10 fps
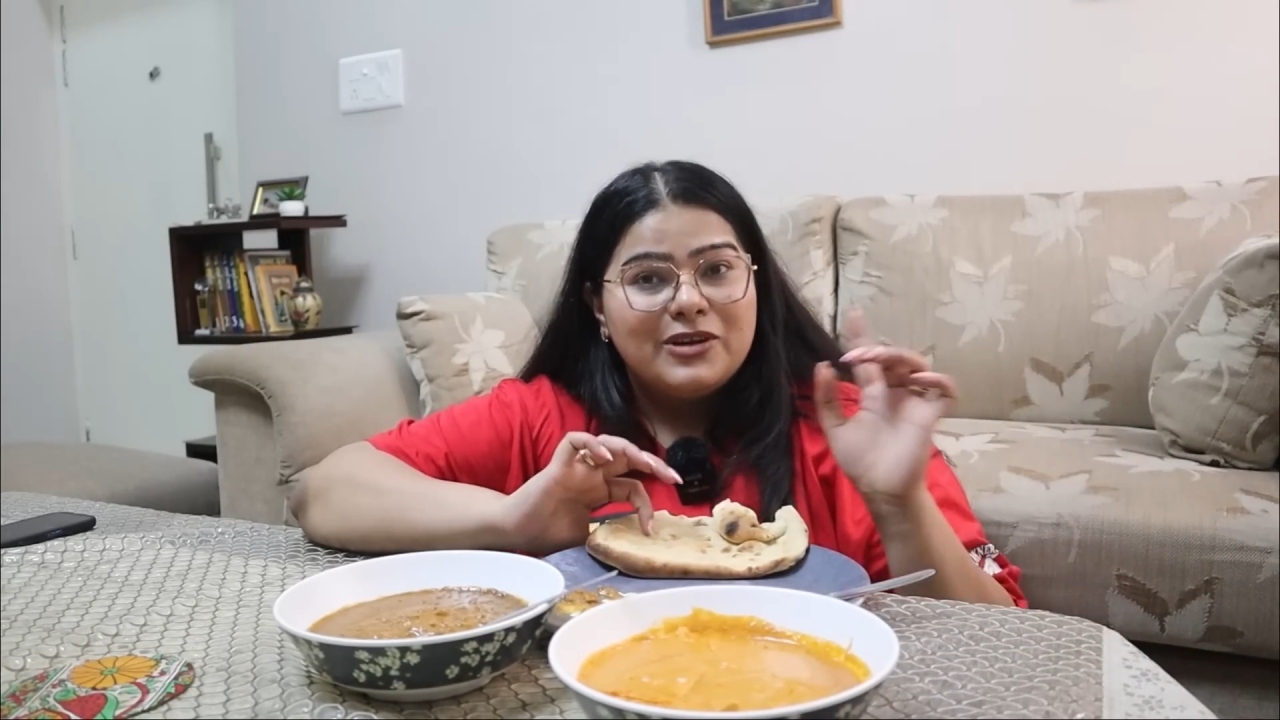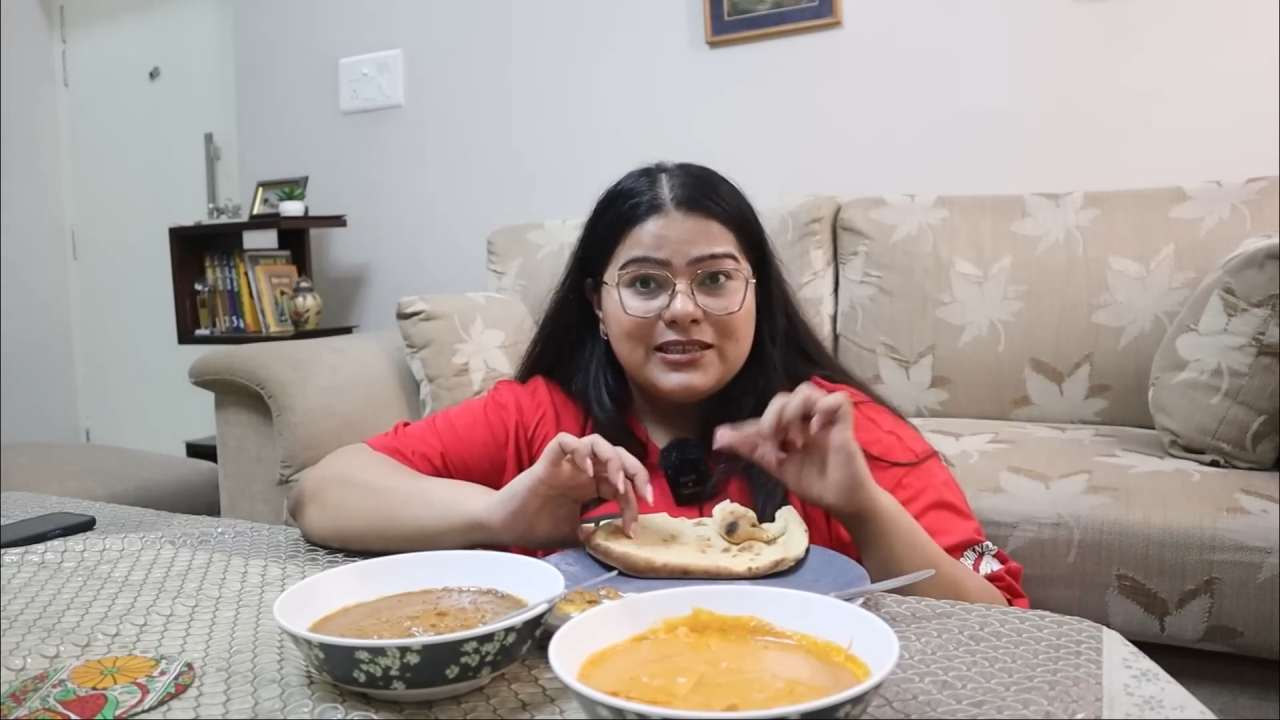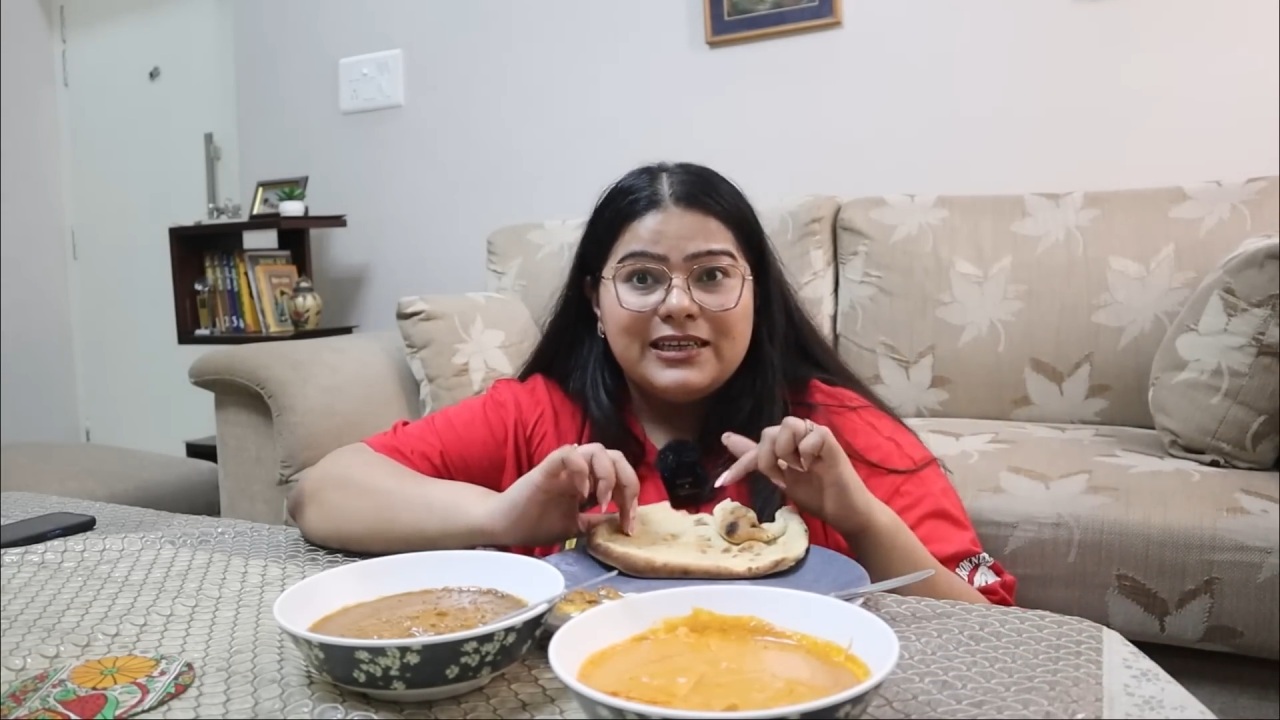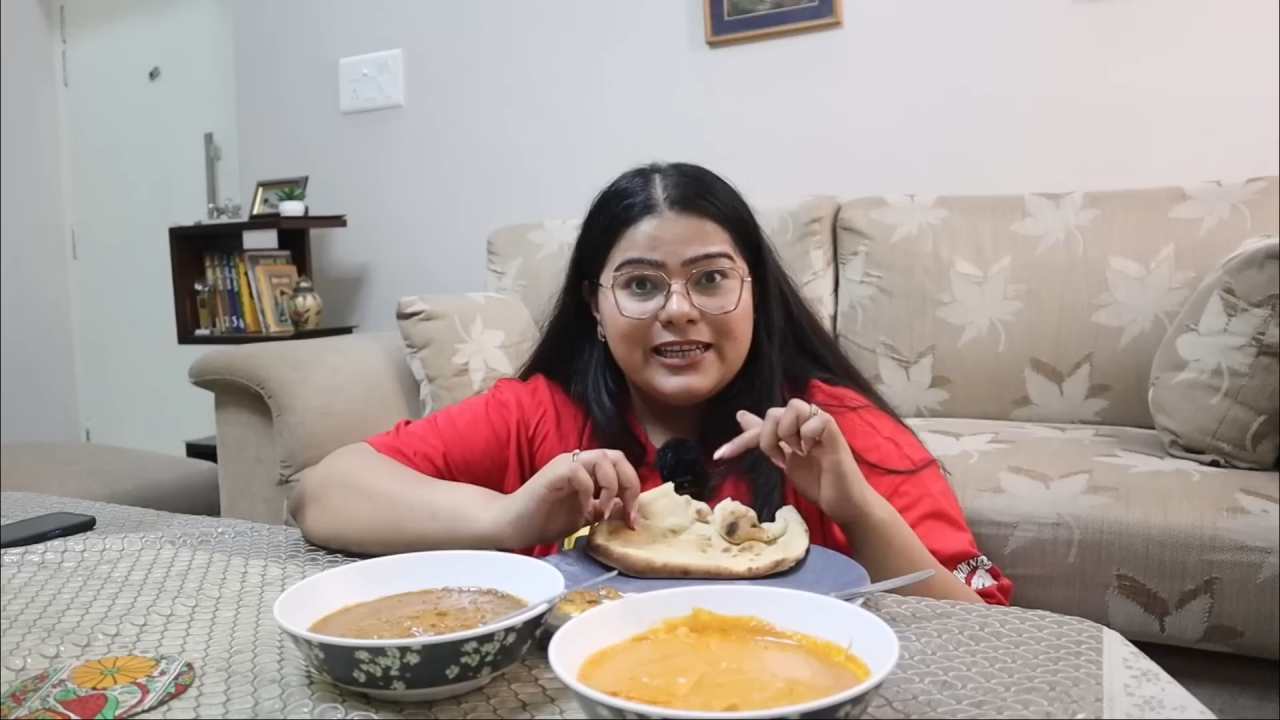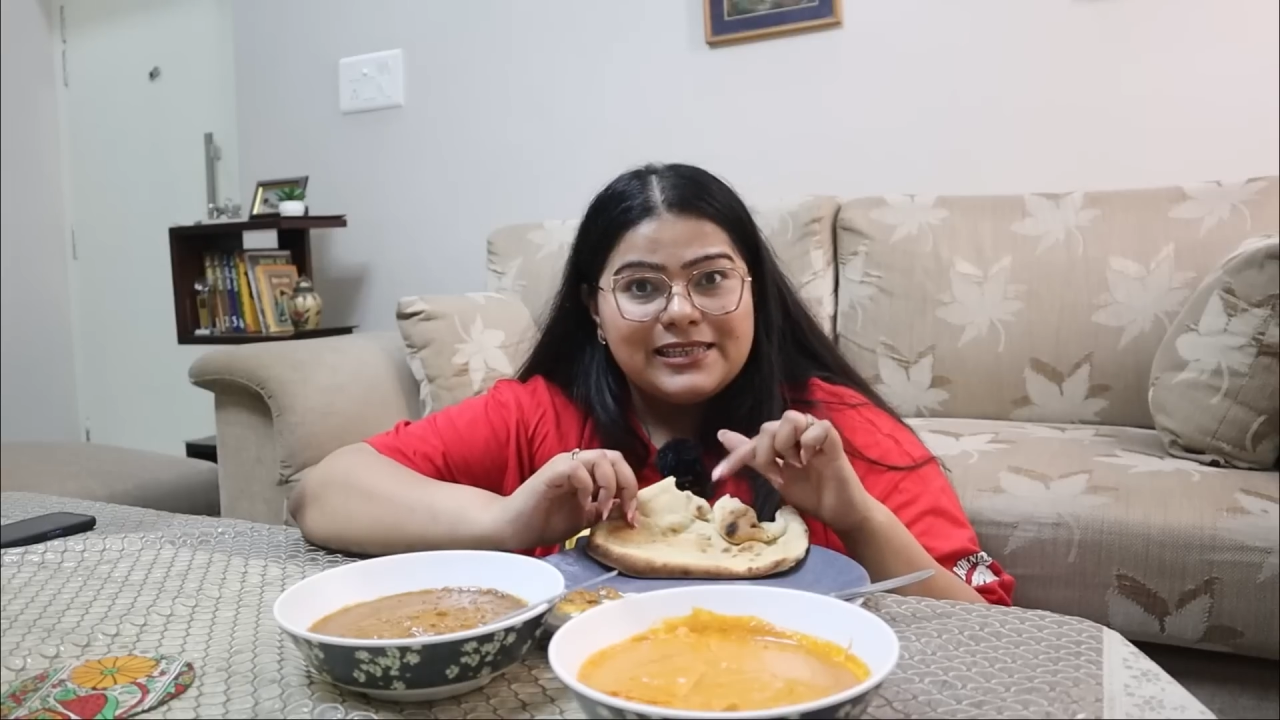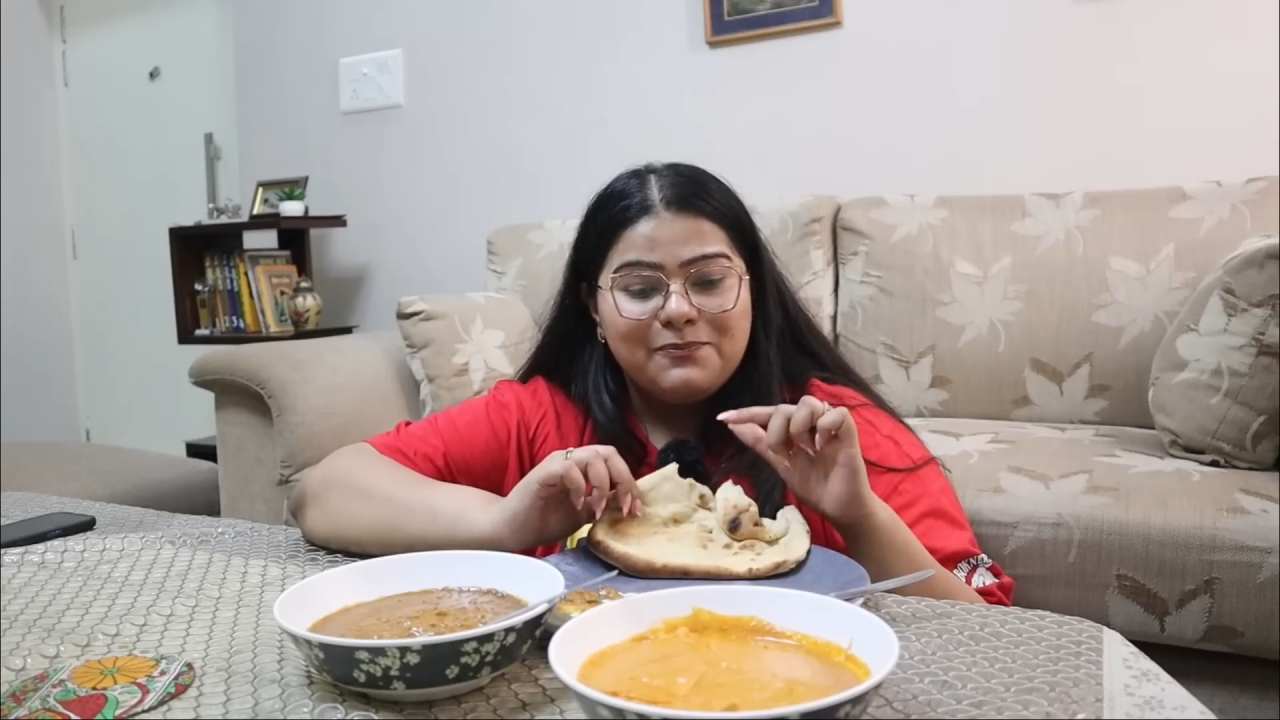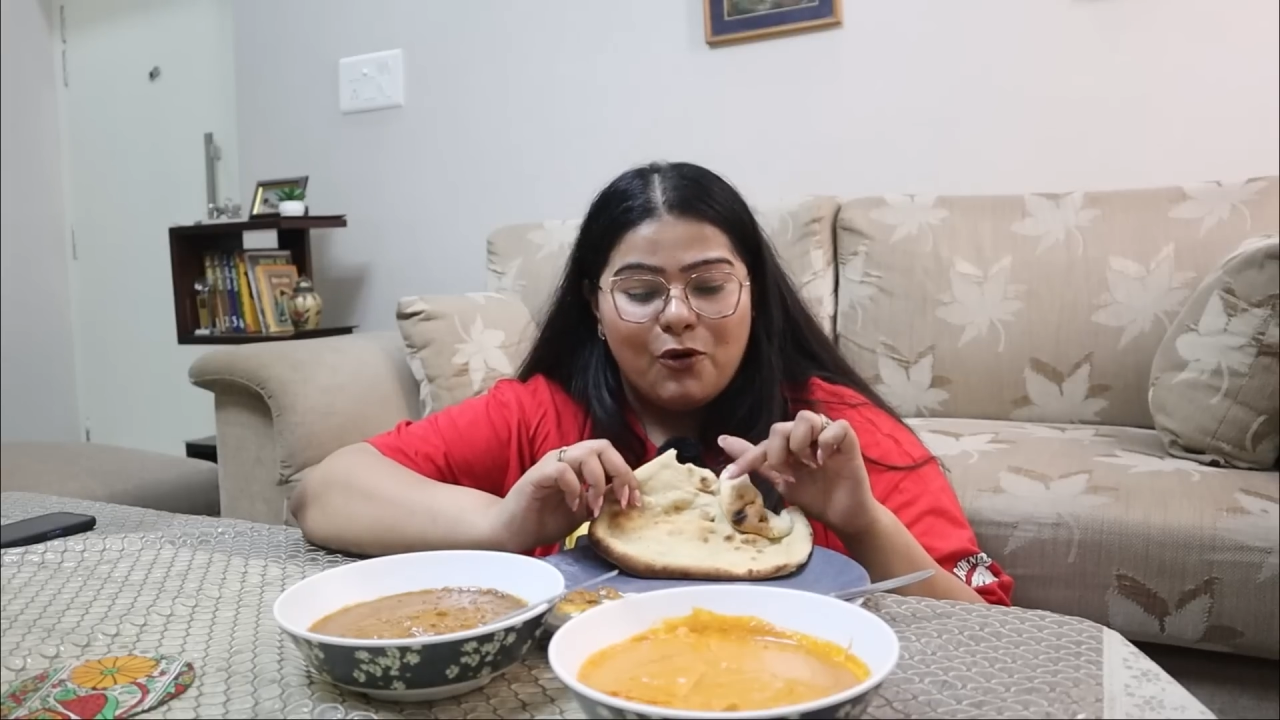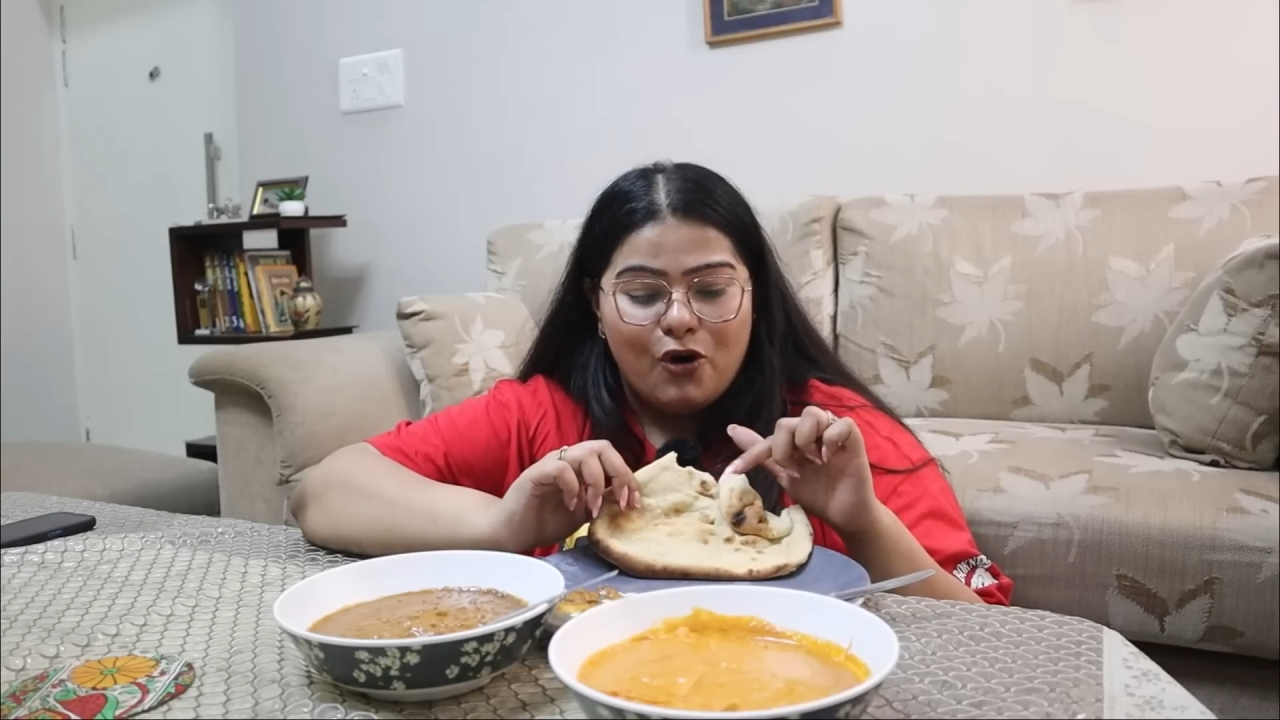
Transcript: बट इसका टेस्ट